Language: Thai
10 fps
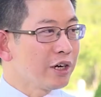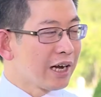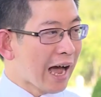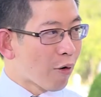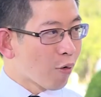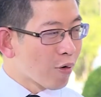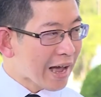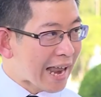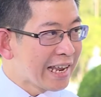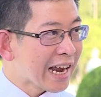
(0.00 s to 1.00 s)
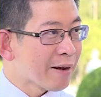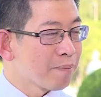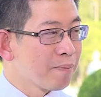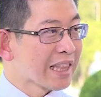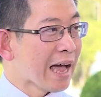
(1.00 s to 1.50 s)
คือเอาโครงการนี้ครับ
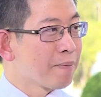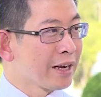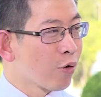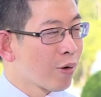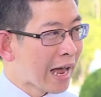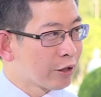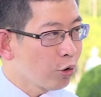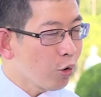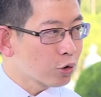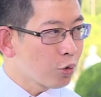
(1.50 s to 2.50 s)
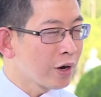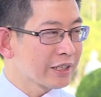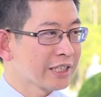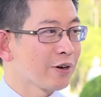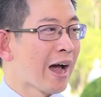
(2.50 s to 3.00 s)
มาทำเป็นโครงการโชดช่วง
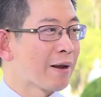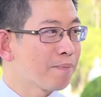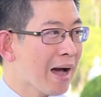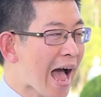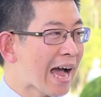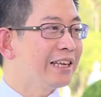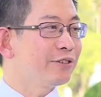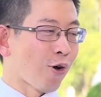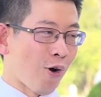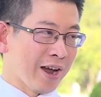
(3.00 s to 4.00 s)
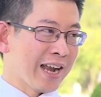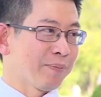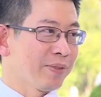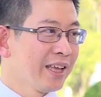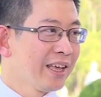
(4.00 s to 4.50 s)
ชัชวาลภาคที่2ครับ
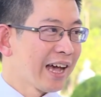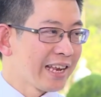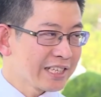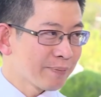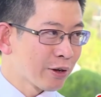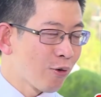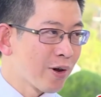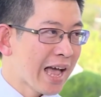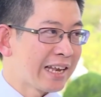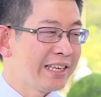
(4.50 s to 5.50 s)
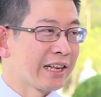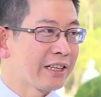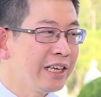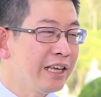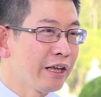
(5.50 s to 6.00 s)
อันนี้จะเป็นโครงการเด็ด
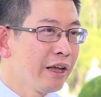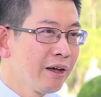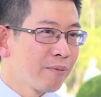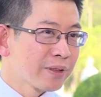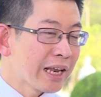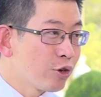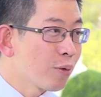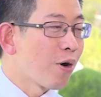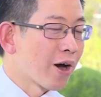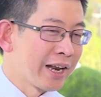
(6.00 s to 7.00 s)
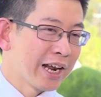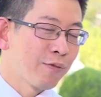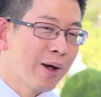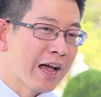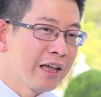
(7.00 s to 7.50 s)
ที่ท่านนายกบอกเลยนะครับ
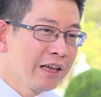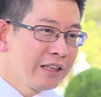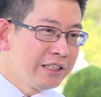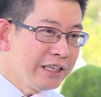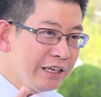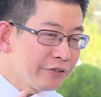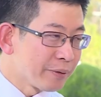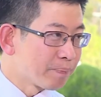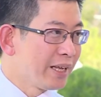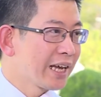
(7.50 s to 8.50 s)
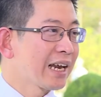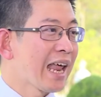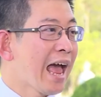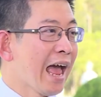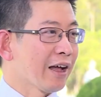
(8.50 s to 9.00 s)
ว่า 20 ปีข้างห
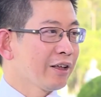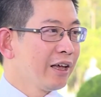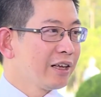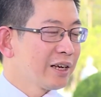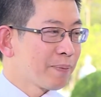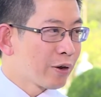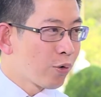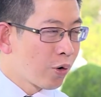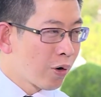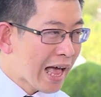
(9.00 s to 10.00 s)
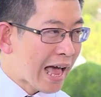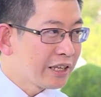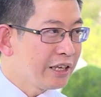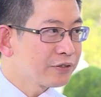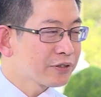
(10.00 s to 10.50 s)
น้าจะเป็นโครงการ
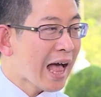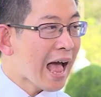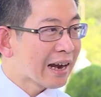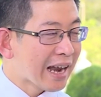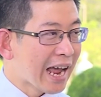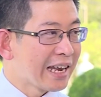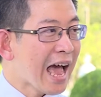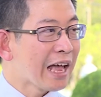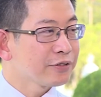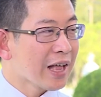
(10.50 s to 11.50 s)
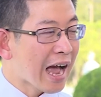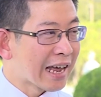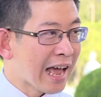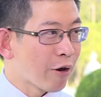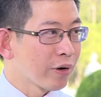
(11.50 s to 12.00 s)
ที่สร้างรายได้สร้างอ
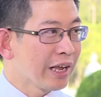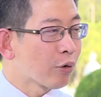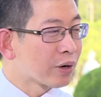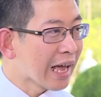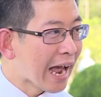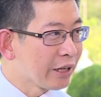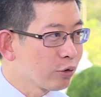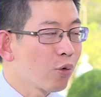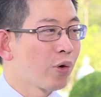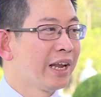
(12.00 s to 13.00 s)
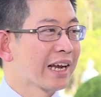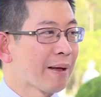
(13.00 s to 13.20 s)
นาคตให้คนไทยทุกคนเลยค